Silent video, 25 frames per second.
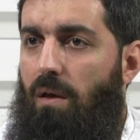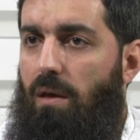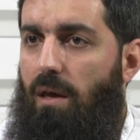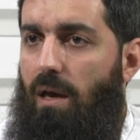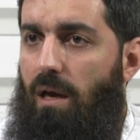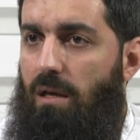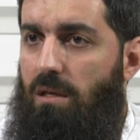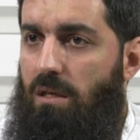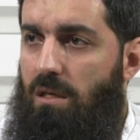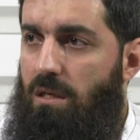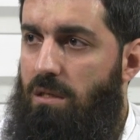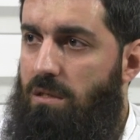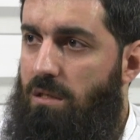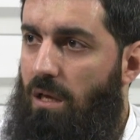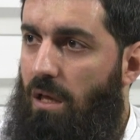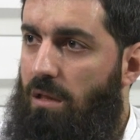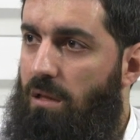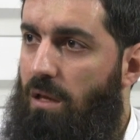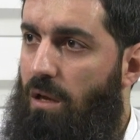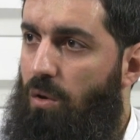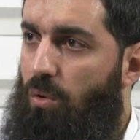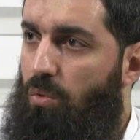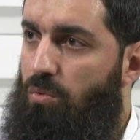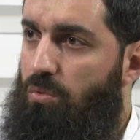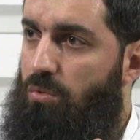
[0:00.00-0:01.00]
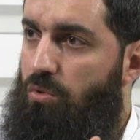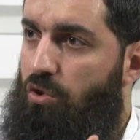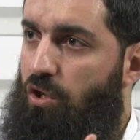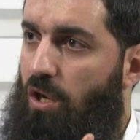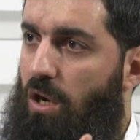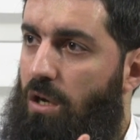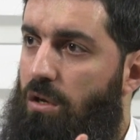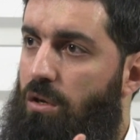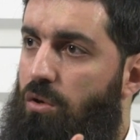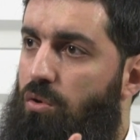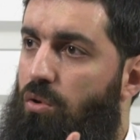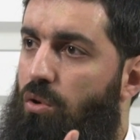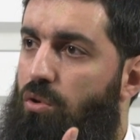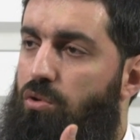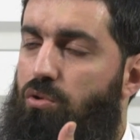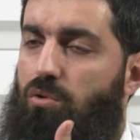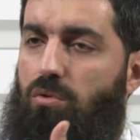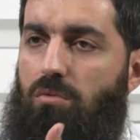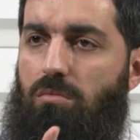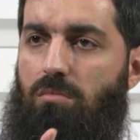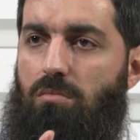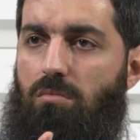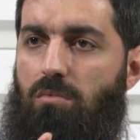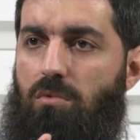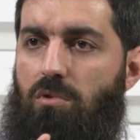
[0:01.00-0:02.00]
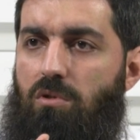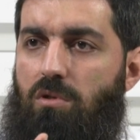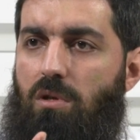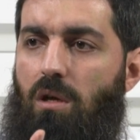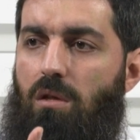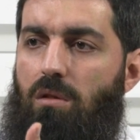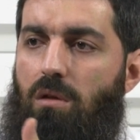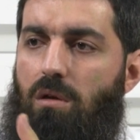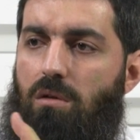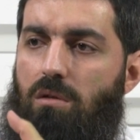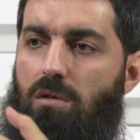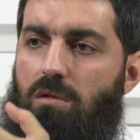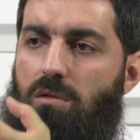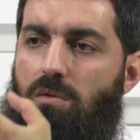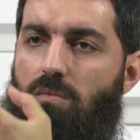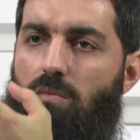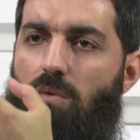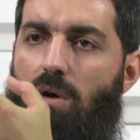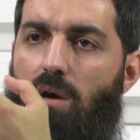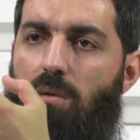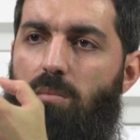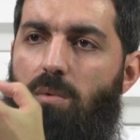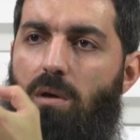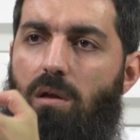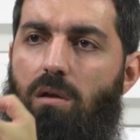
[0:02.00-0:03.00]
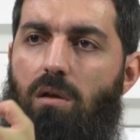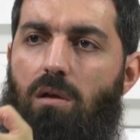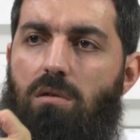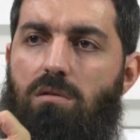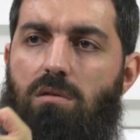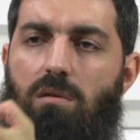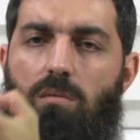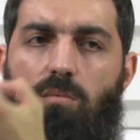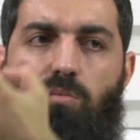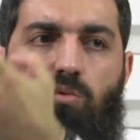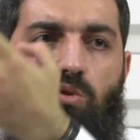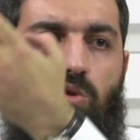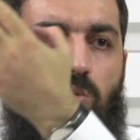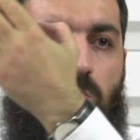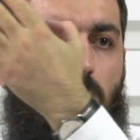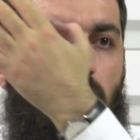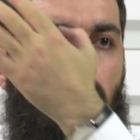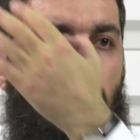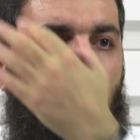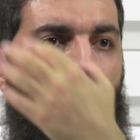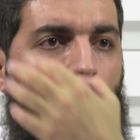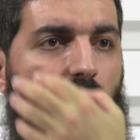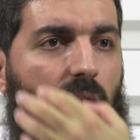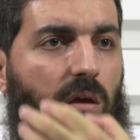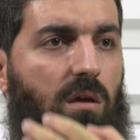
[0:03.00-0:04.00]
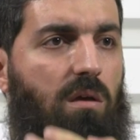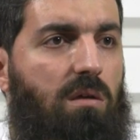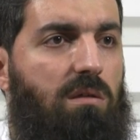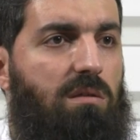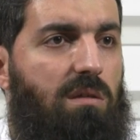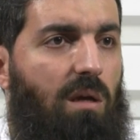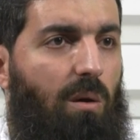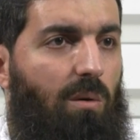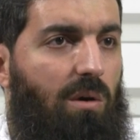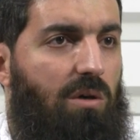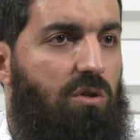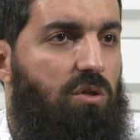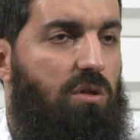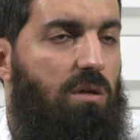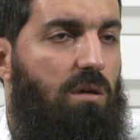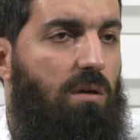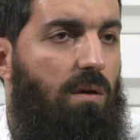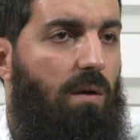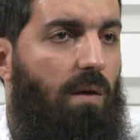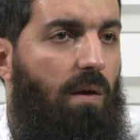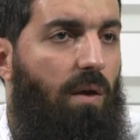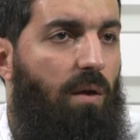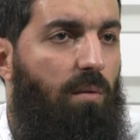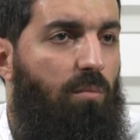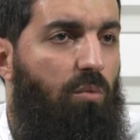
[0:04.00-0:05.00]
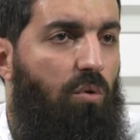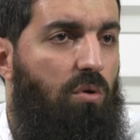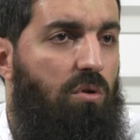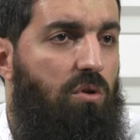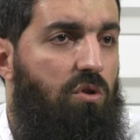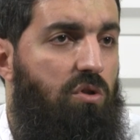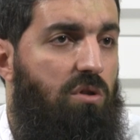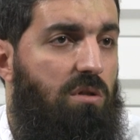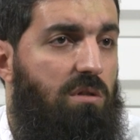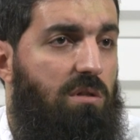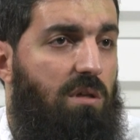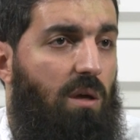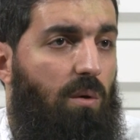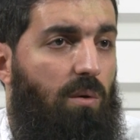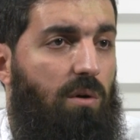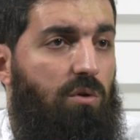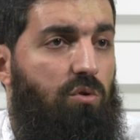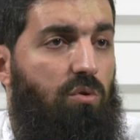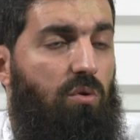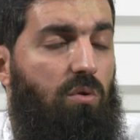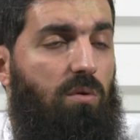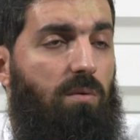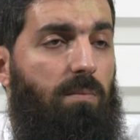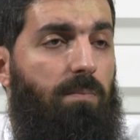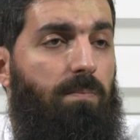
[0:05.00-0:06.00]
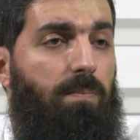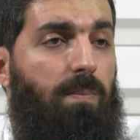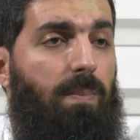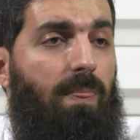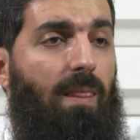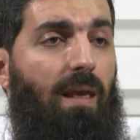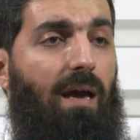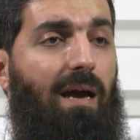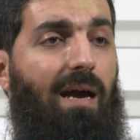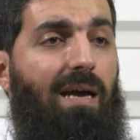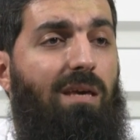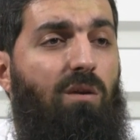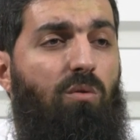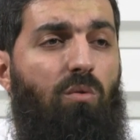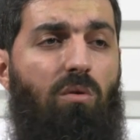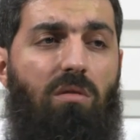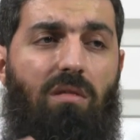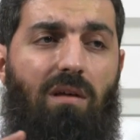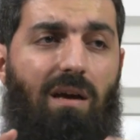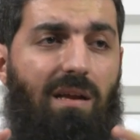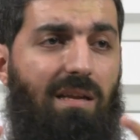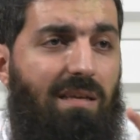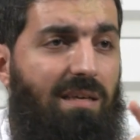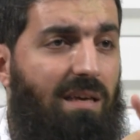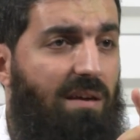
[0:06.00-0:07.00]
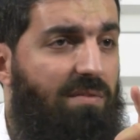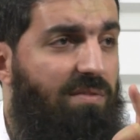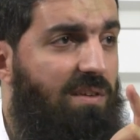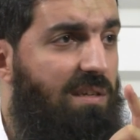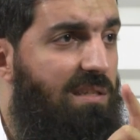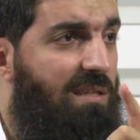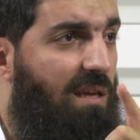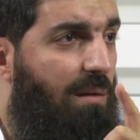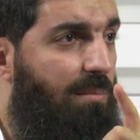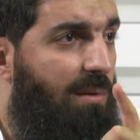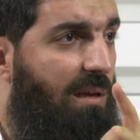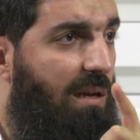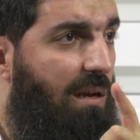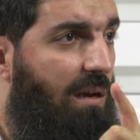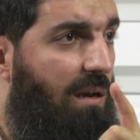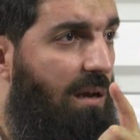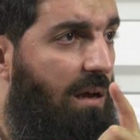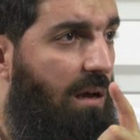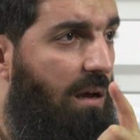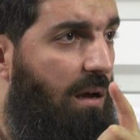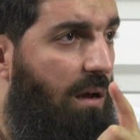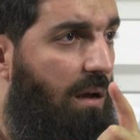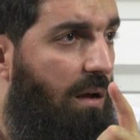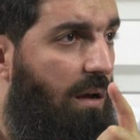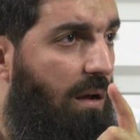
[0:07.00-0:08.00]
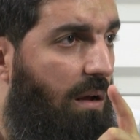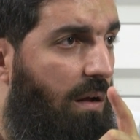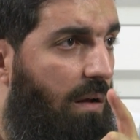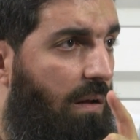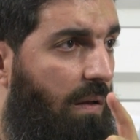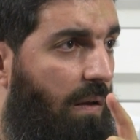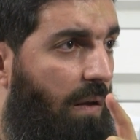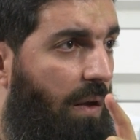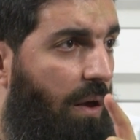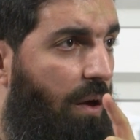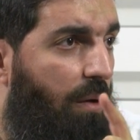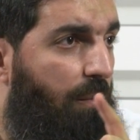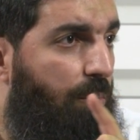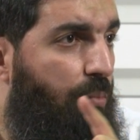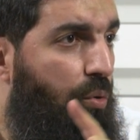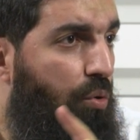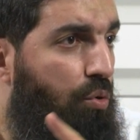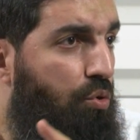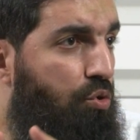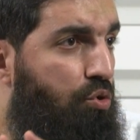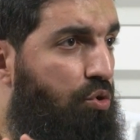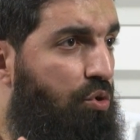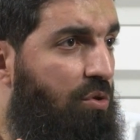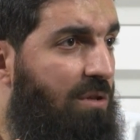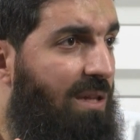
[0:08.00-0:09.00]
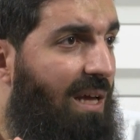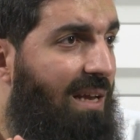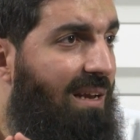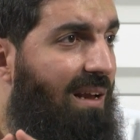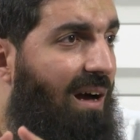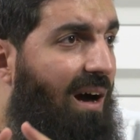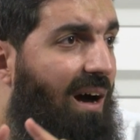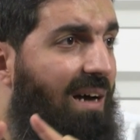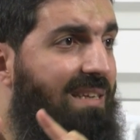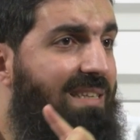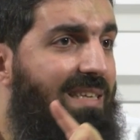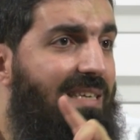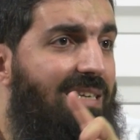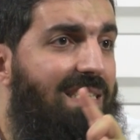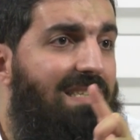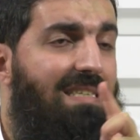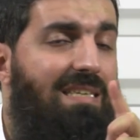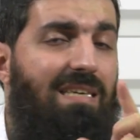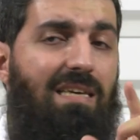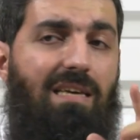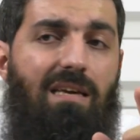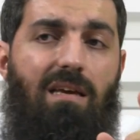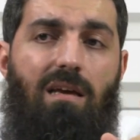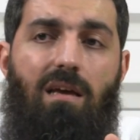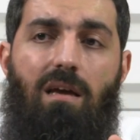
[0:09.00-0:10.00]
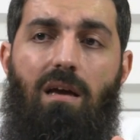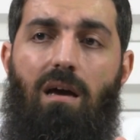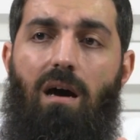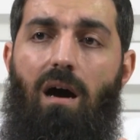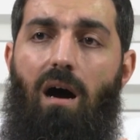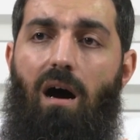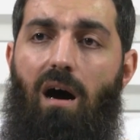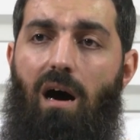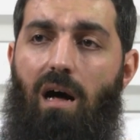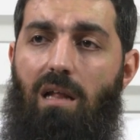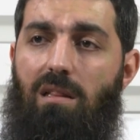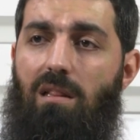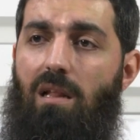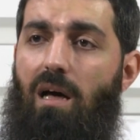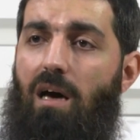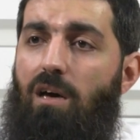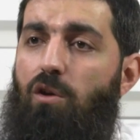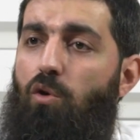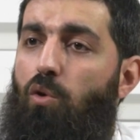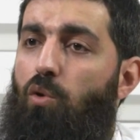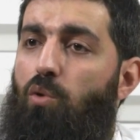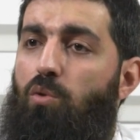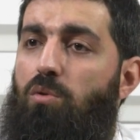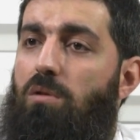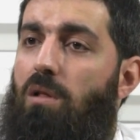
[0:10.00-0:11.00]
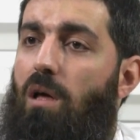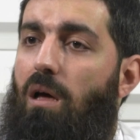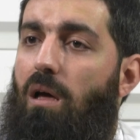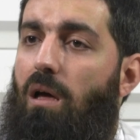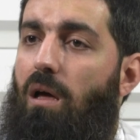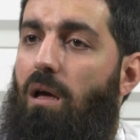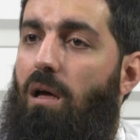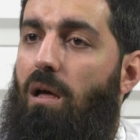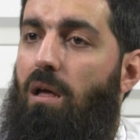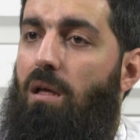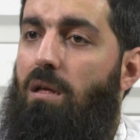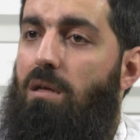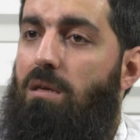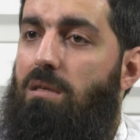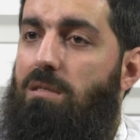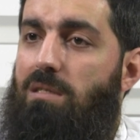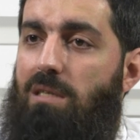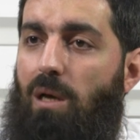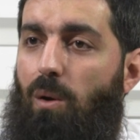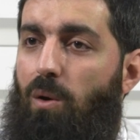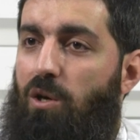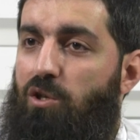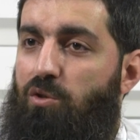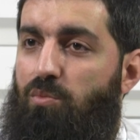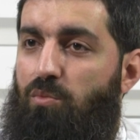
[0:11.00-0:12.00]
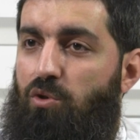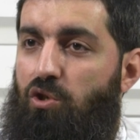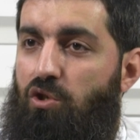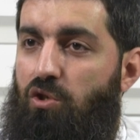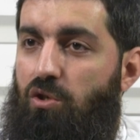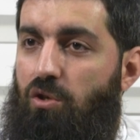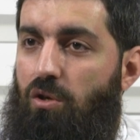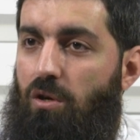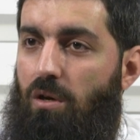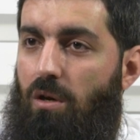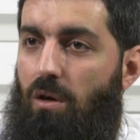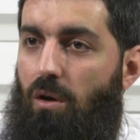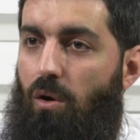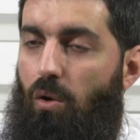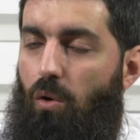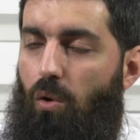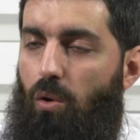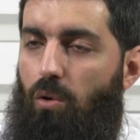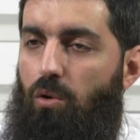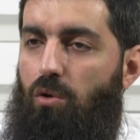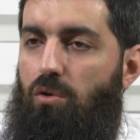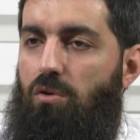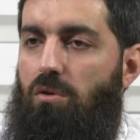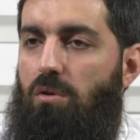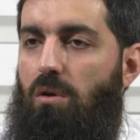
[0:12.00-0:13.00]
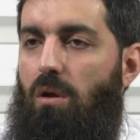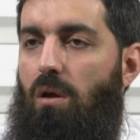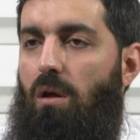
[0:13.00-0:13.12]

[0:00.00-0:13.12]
Yani insanlar onun şeyini görsün. İnsanlar desin vay be nasıl büyük bir savaşçı. Bunun için savaşıyor. اَيُّ ذَٰلِكَ ف۪ي سَب۪يلِ Bu üçünden hangisi Allah yolunda savaşmış olur?